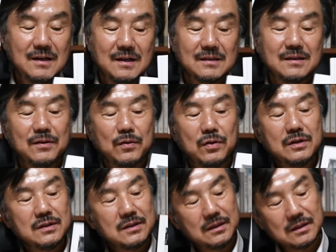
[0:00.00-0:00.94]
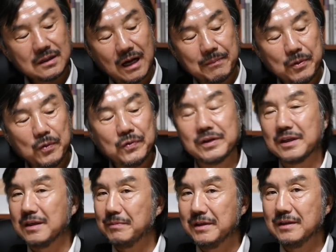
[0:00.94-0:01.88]
책이 훨씬 가벼운
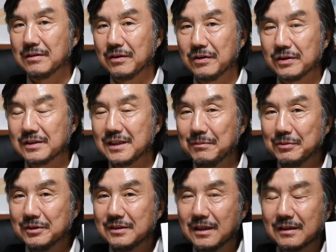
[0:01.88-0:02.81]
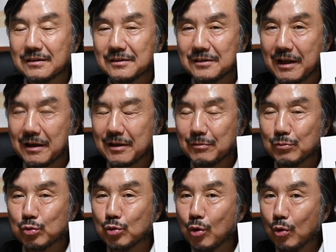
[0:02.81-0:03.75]
느낌이 들어요. 지난번 책들은 되게 또
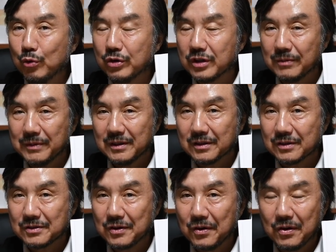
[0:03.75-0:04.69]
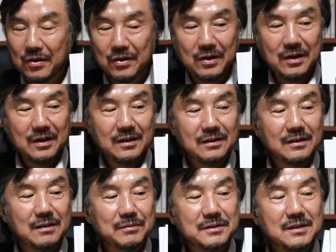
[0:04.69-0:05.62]
무거운 느낌이 들었죠.
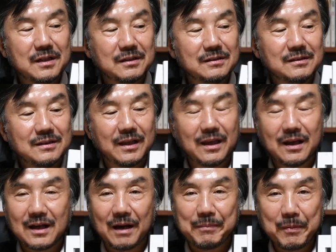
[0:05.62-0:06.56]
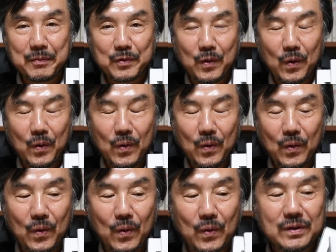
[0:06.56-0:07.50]
근데 이번 책은 되게 가볍고
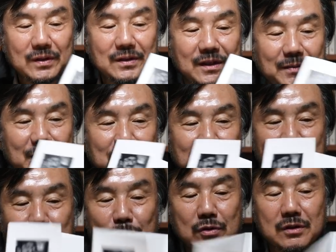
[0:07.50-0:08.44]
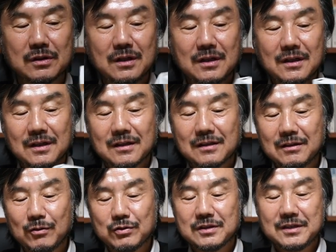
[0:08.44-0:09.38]
오, 그런 느낌이 듭니다. 뭐
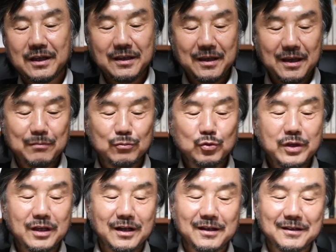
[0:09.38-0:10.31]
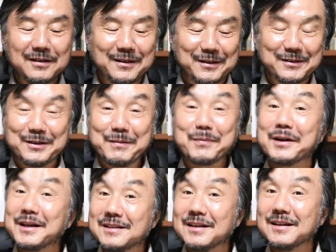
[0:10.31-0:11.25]
그렇다고 해서 책의 무게나 이런 거는 전혀
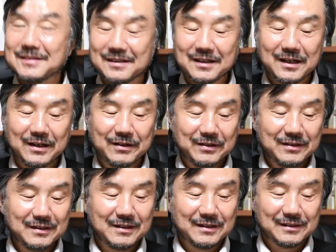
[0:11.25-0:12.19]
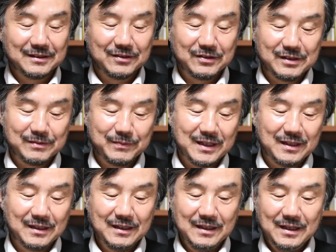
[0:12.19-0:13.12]
변하지 않았으니까요. 아, 부드러워지지만.
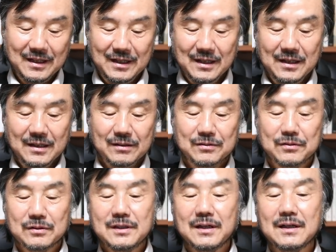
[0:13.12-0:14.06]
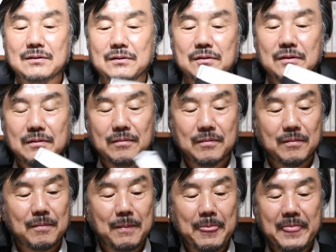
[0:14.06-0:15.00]
그리고 제가 또
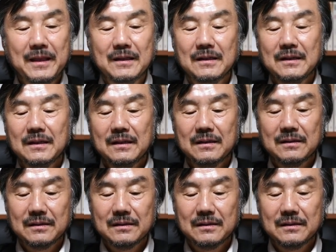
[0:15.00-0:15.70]
음, 어,